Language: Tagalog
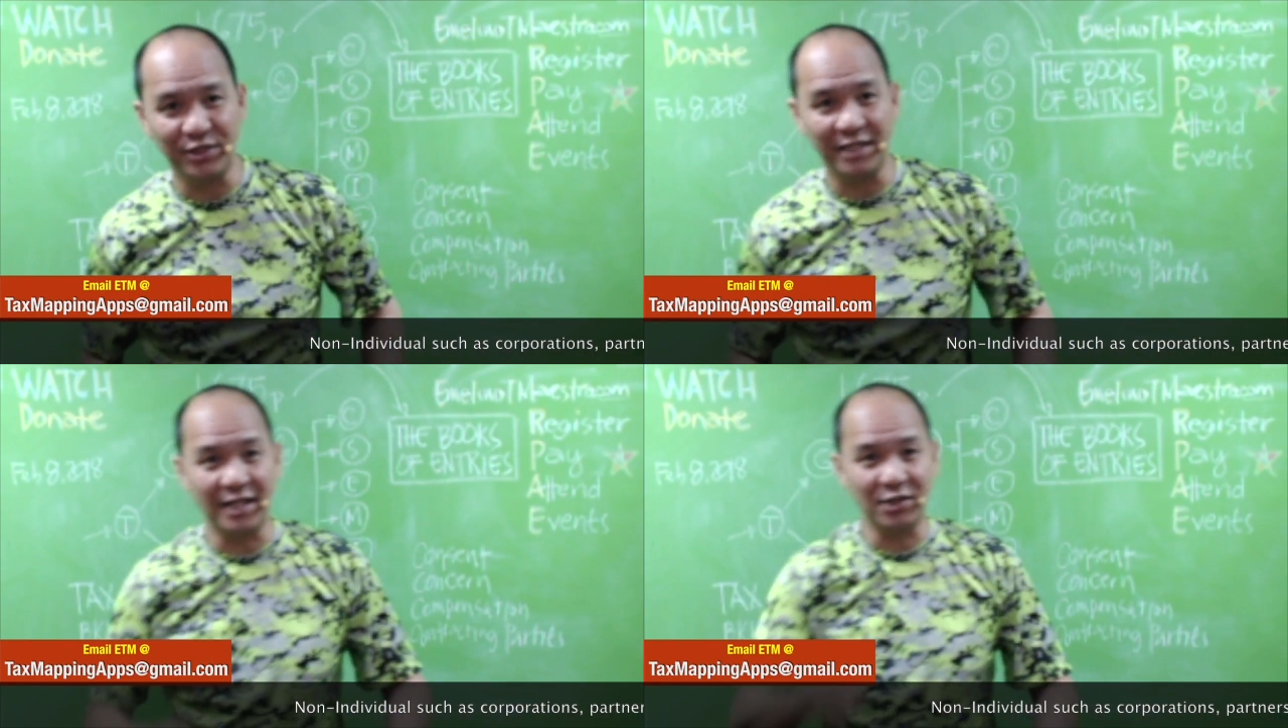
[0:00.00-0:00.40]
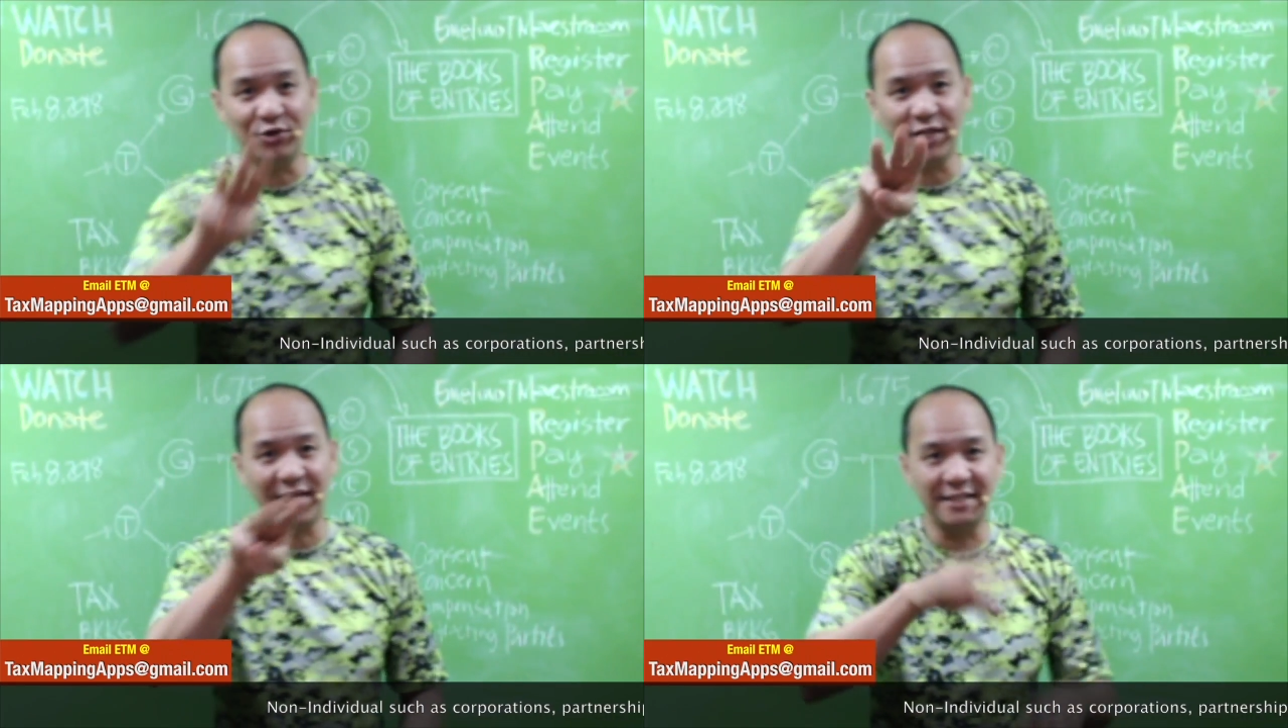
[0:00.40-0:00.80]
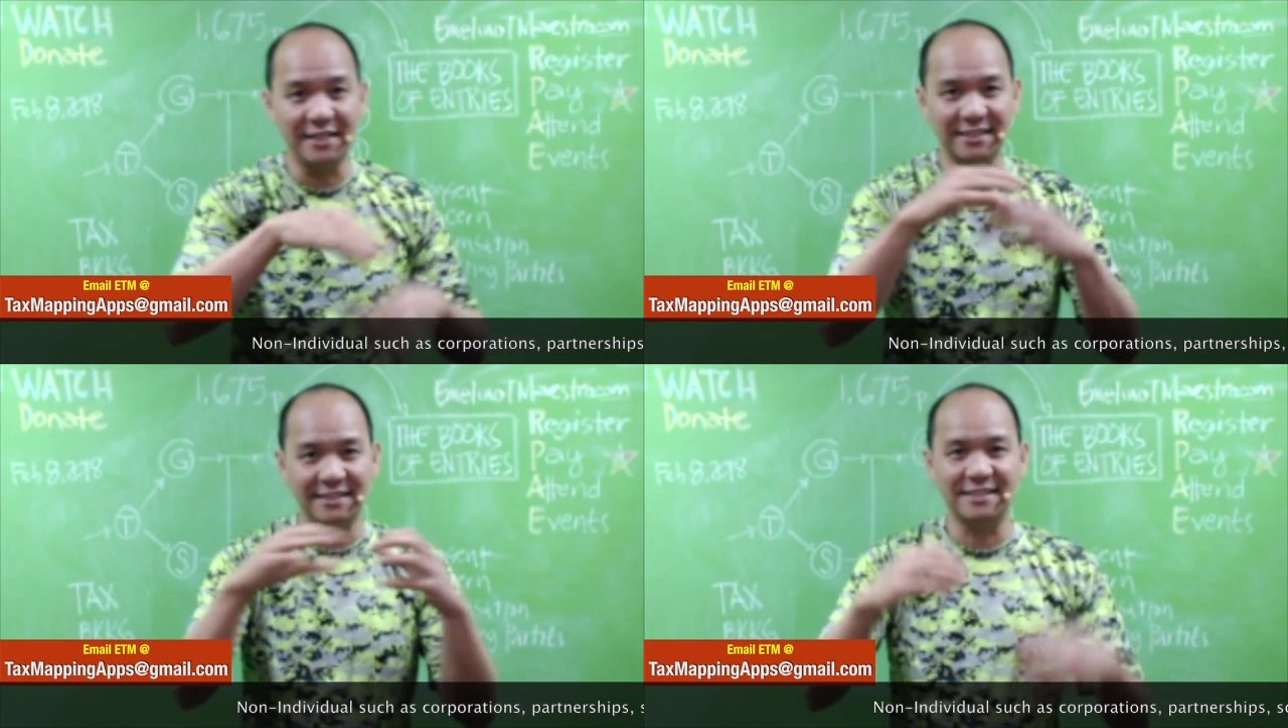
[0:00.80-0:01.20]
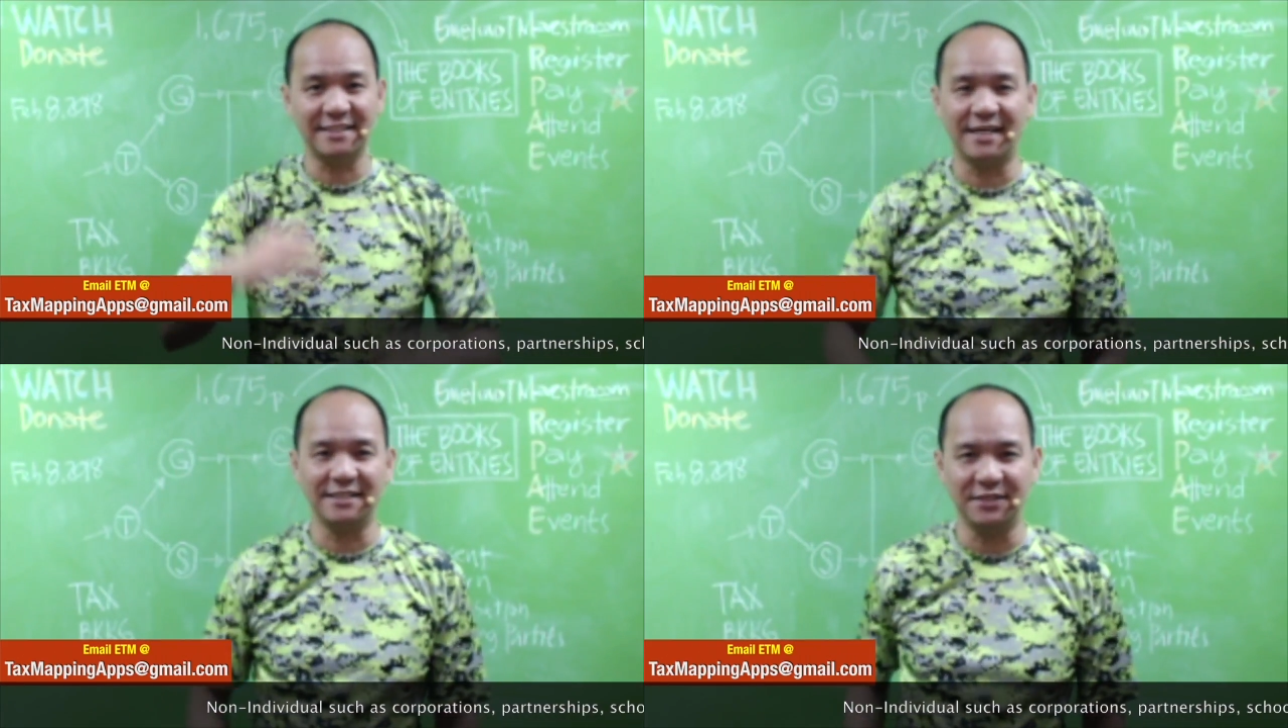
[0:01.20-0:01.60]
Tatlong entries kasi sa
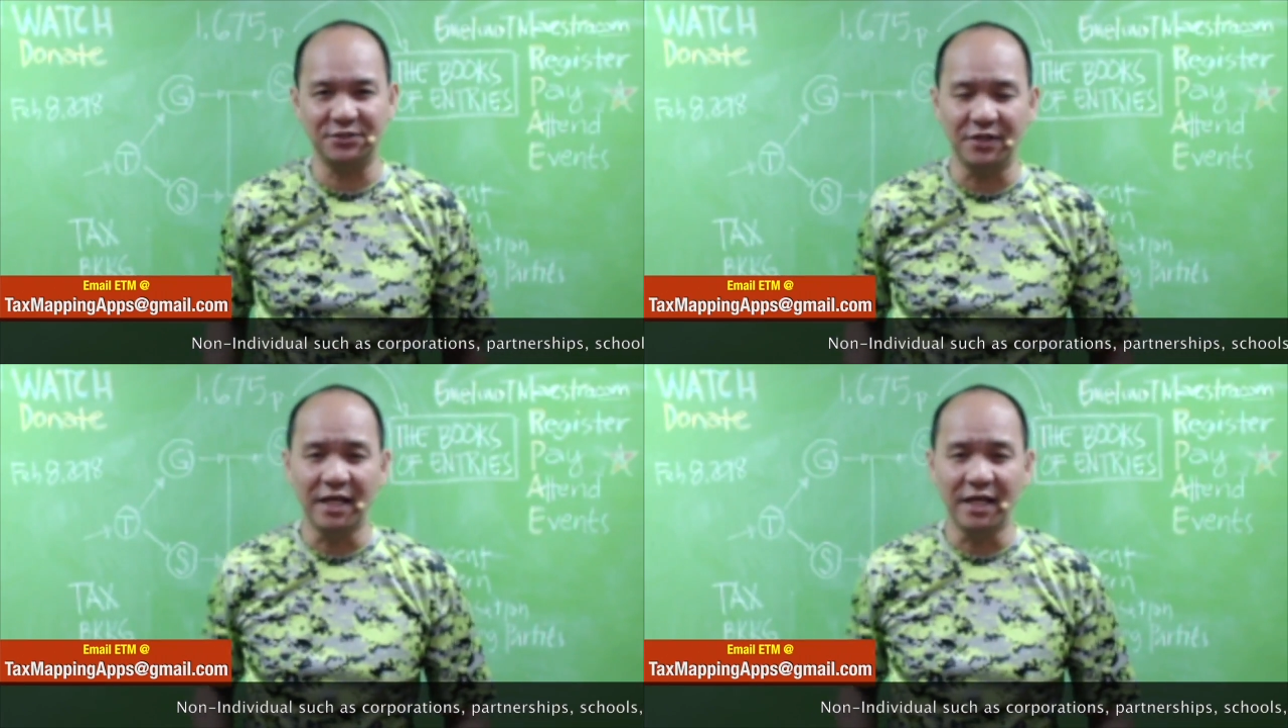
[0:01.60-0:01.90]
taxation.